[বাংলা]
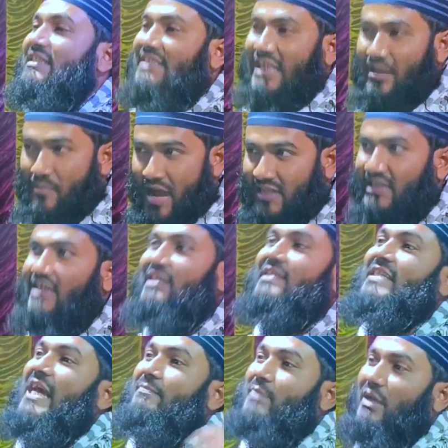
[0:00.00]
তাছাড়া মাদানি
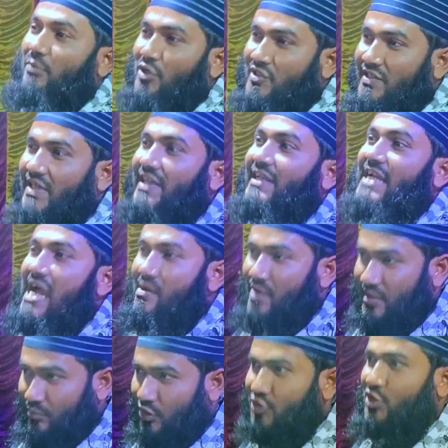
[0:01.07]
সাহেবকে বসিয়ে রেখে
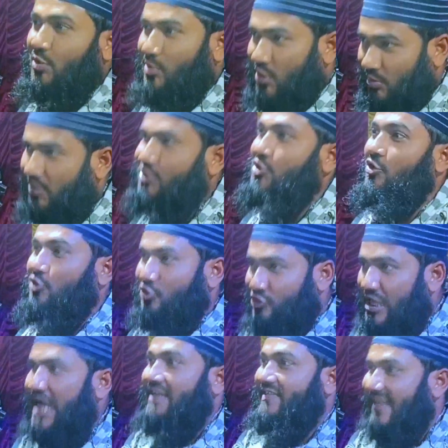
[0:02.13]
আমার বক্তব্য দেওয়ার
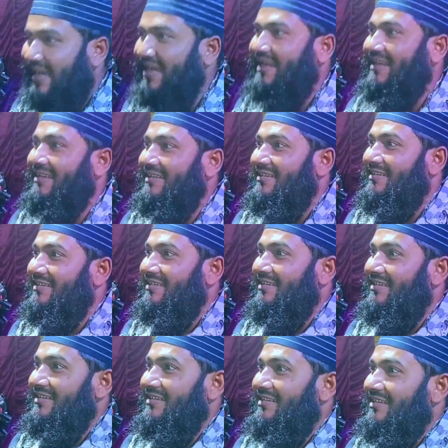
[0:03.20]
যোগ্যতা আছে
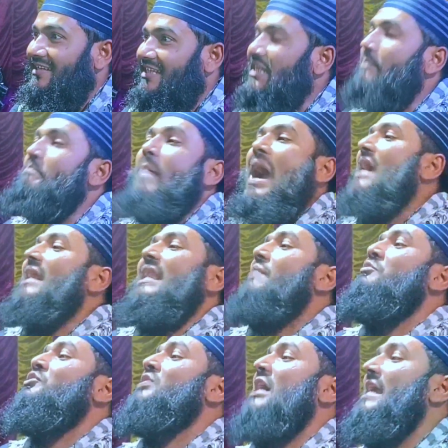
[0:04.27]
এটা
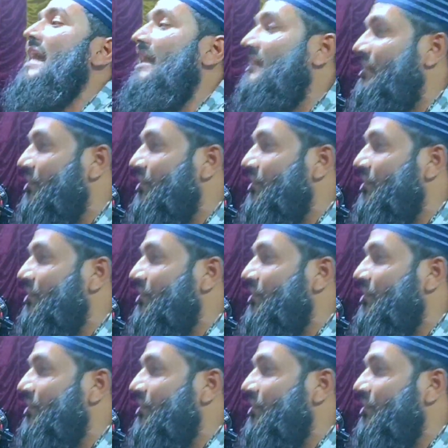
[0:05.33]
পাগলামু ছাড়া